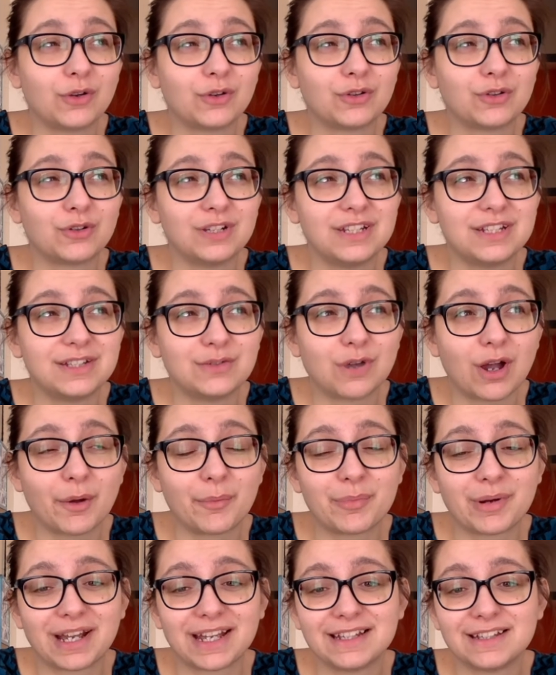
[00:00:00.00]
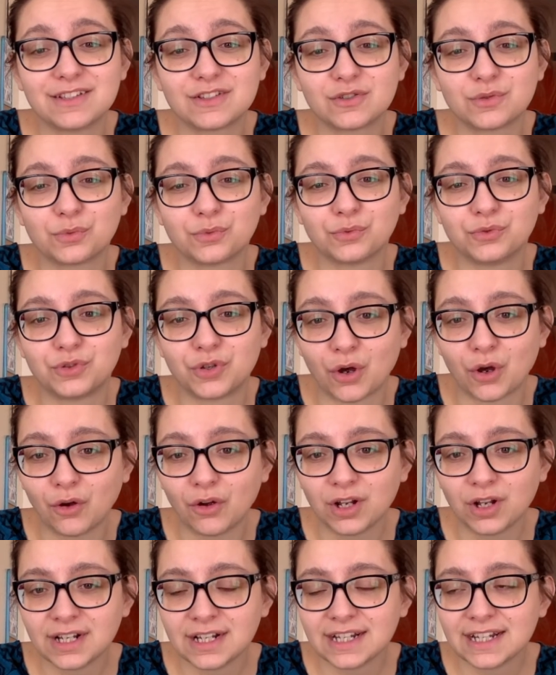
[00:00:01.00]
que l'histoire prenne son
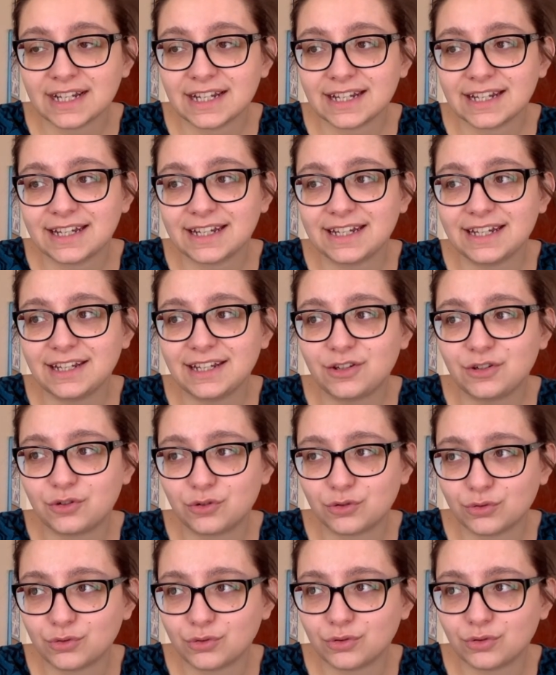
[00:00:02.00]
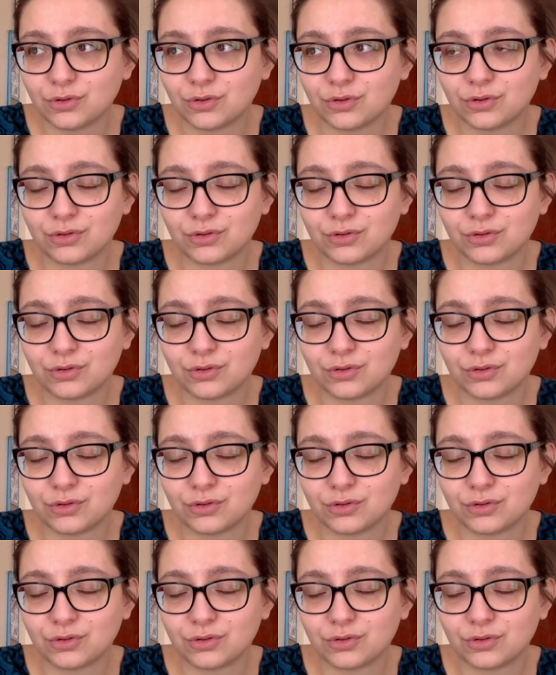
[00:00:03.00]
temps et que